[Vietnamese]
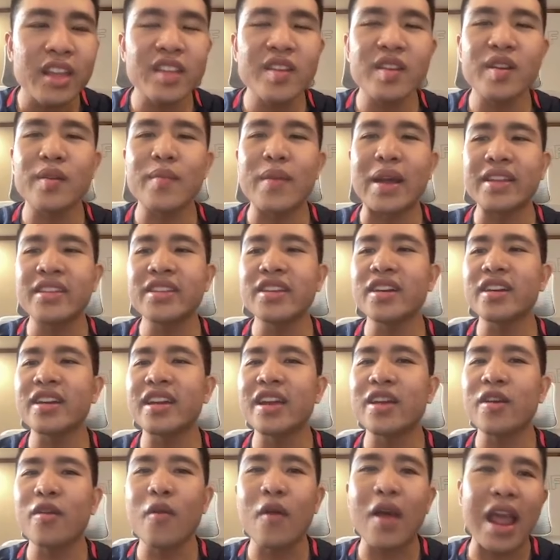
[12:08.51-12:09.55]
nhưng mà bản chất
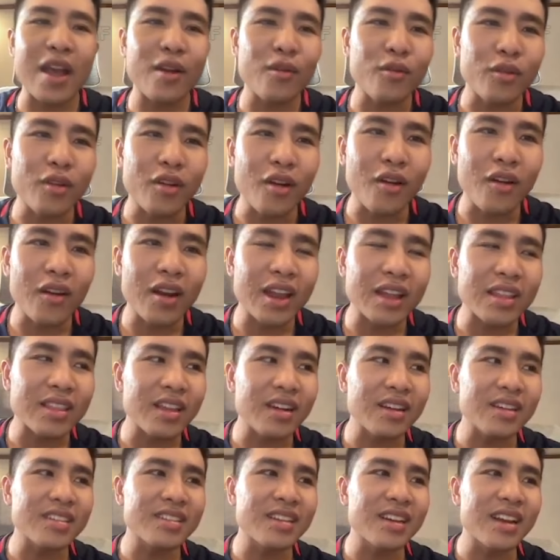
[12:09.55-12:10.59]
cái khóa của nó là
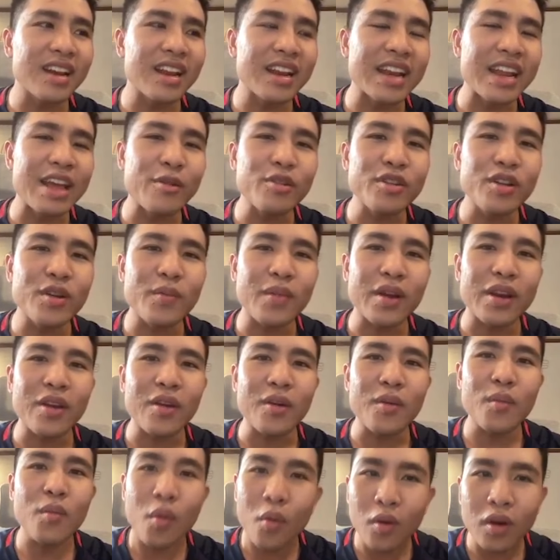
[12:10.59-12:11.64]
thật sự là nếu như mà
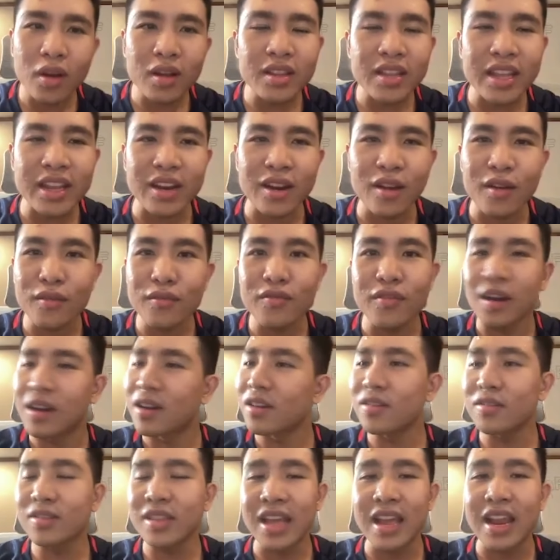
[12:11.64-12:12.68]
nó muốn thì nó
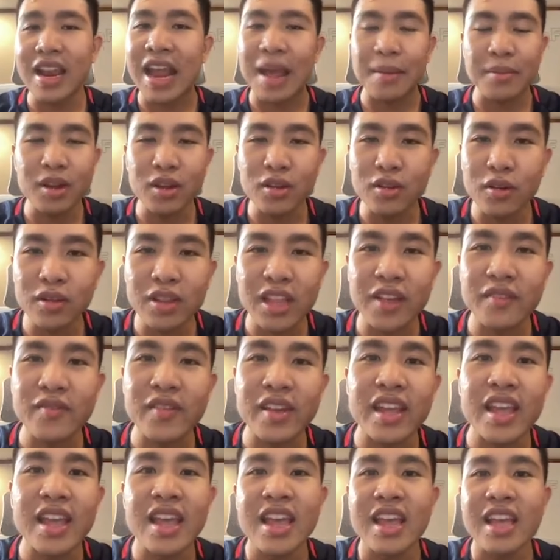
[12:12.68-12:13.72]
vẫn có thể làm được thôi tại
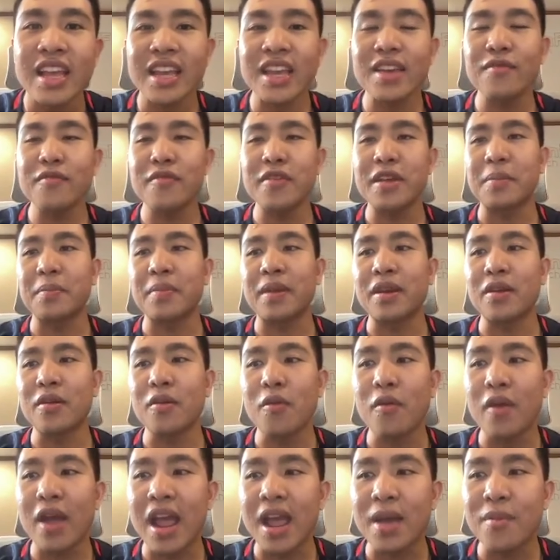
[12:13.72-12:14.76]
vì cái việc mà nó
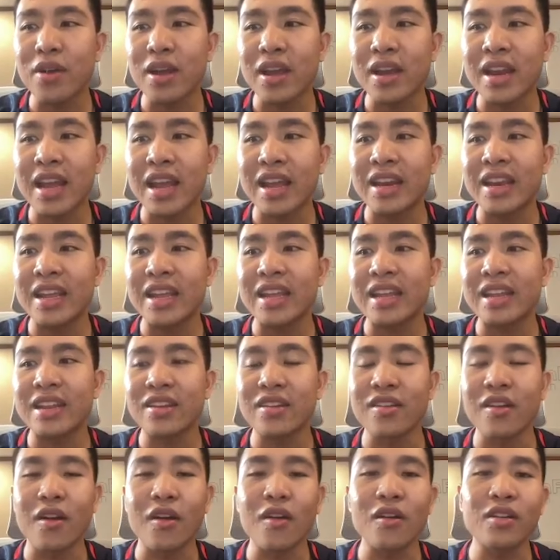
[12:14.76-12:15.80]
khóa một cái này đi
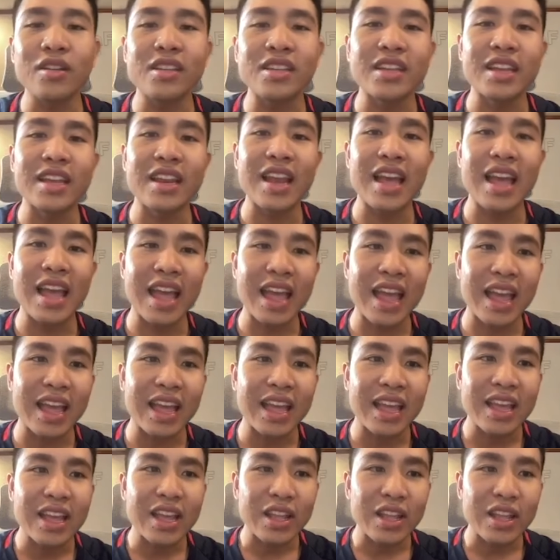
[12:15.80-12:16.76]
nó chỉ là à